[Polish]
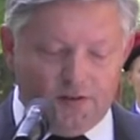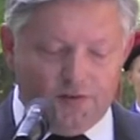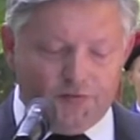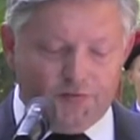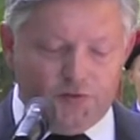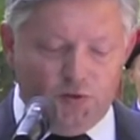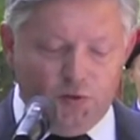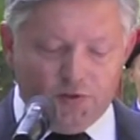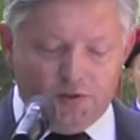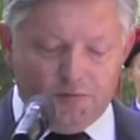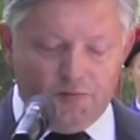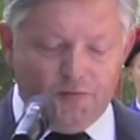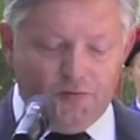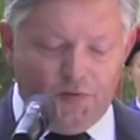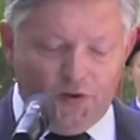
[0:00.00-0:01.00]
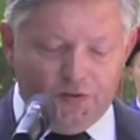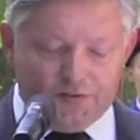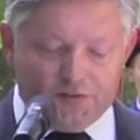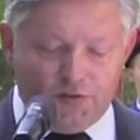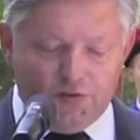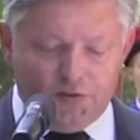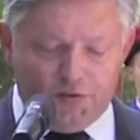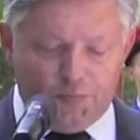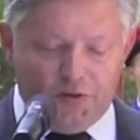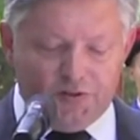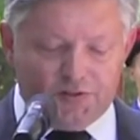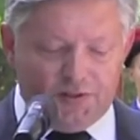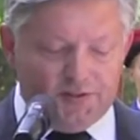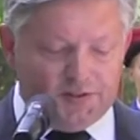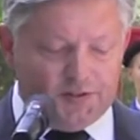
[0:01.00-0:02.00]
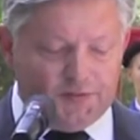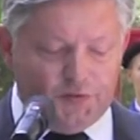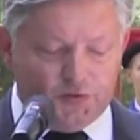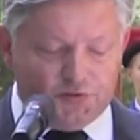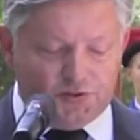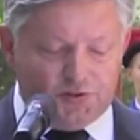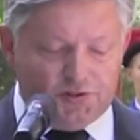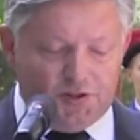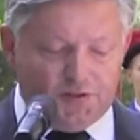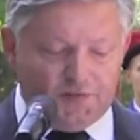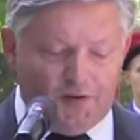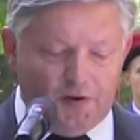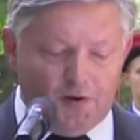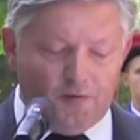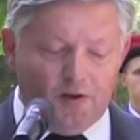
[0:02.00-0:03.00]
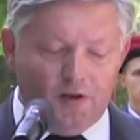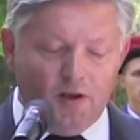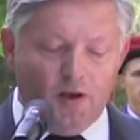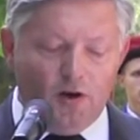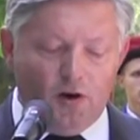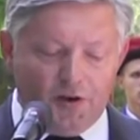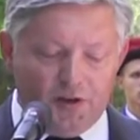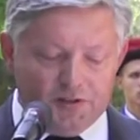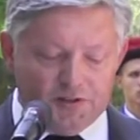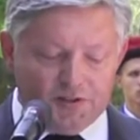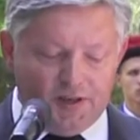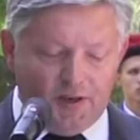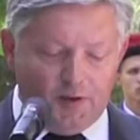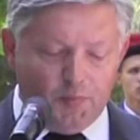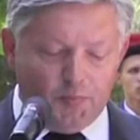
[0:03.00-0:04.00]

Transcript: W dniu tym wojsko i społeczeństwo czci chwałę oręża